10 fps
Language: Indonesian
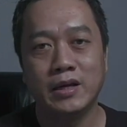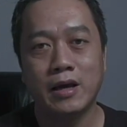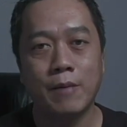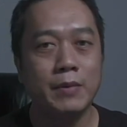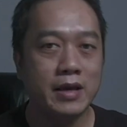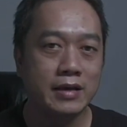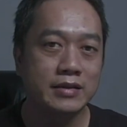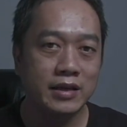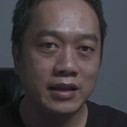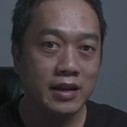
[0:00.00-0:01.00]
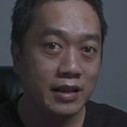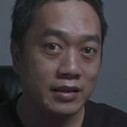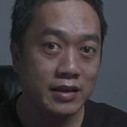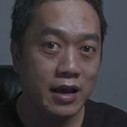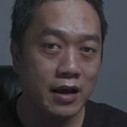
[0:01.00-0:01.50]
Aplikasi ini
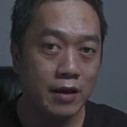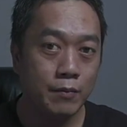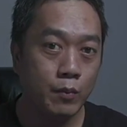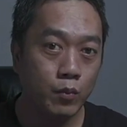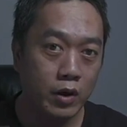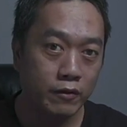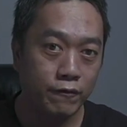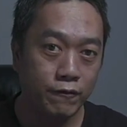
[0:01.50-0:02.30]
nantinya akan membuat